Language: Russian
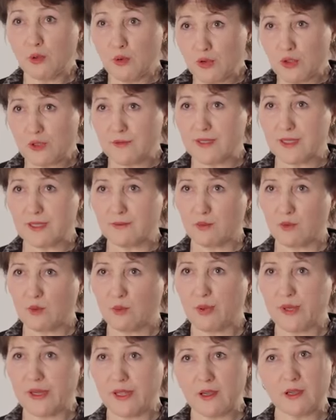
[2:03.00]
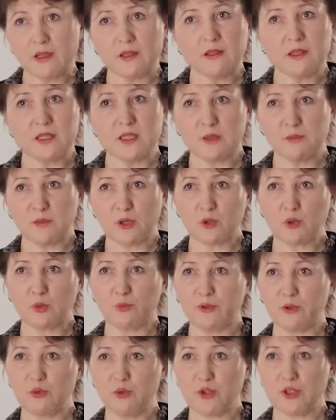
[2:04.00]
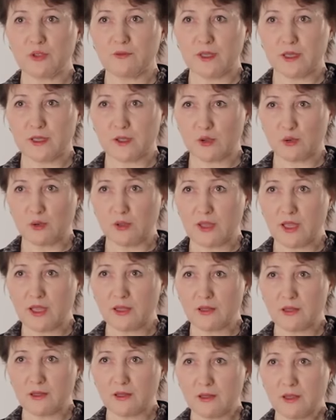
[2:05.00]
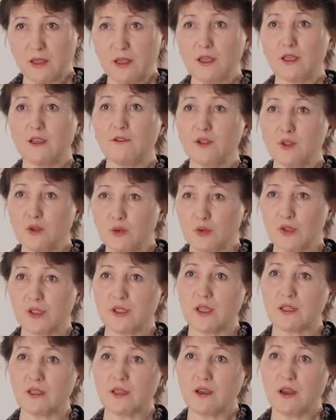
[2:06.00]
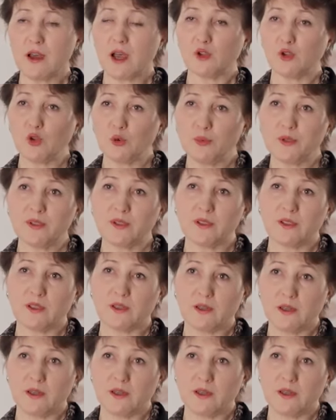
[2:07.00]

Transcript: лучше всего приехать на зимний клуб ведущего консультанта и все узнать от опытных